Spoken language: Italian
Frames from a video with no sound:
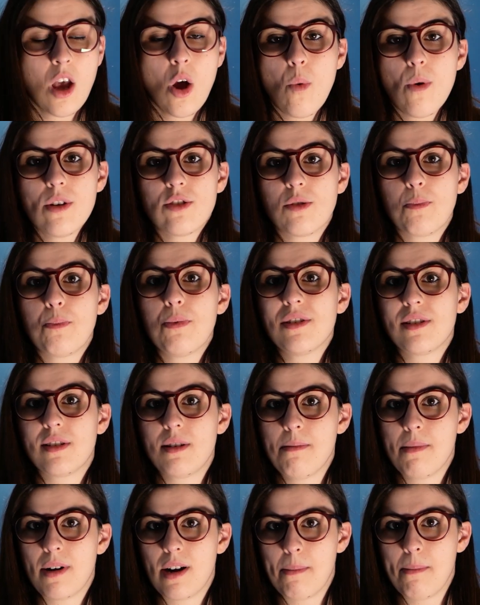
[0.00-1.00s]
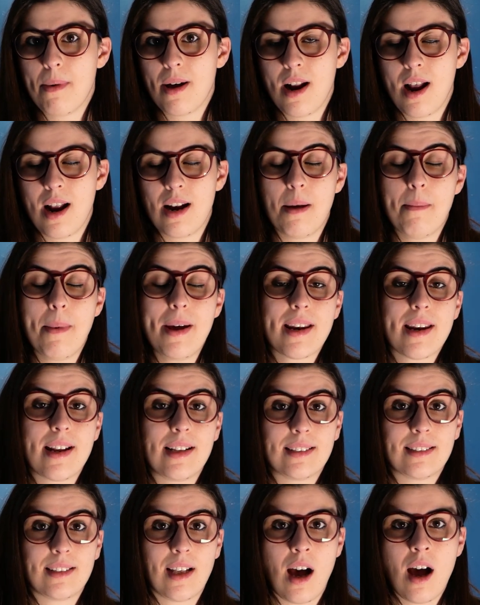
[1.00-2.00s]
Questo può sembrare banale, ma in
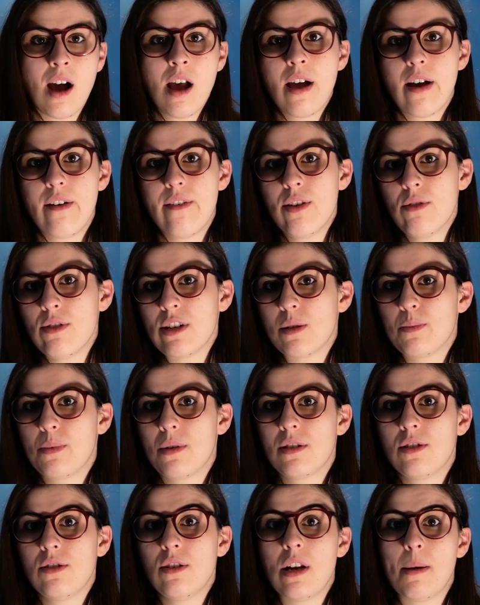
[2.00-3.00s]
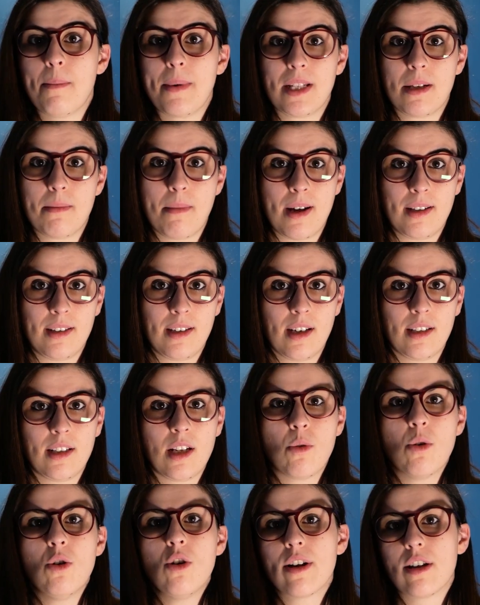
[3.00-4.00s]
realtà avere un'espressione matematica
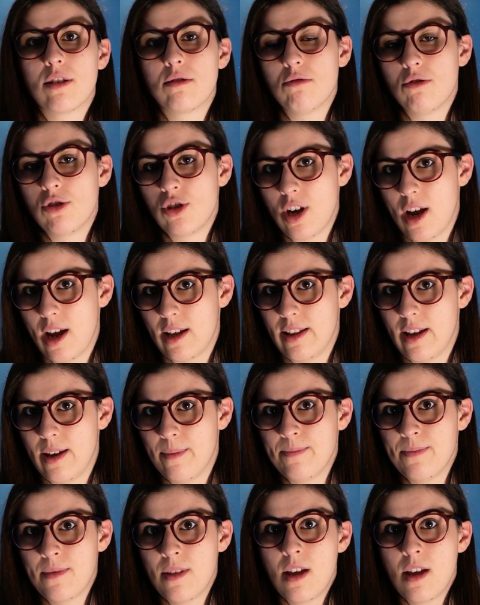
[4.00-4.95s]
di quello che succede